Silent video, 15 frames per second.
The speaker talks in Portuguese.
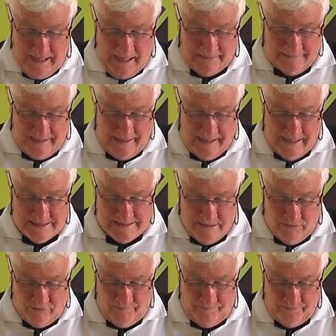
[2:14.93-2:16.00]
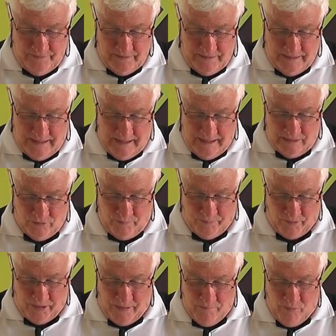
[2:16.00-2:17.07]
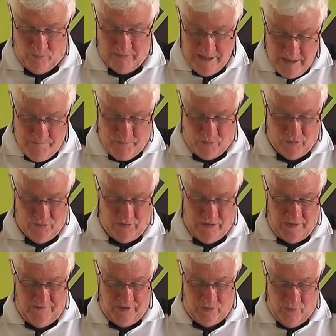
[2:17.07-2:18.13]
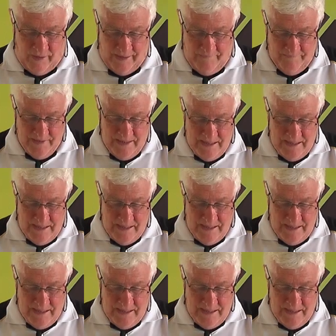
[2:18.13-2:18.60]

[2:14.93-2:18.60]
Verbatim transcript: a delegação da, do programa olímpico de Onda da Vitória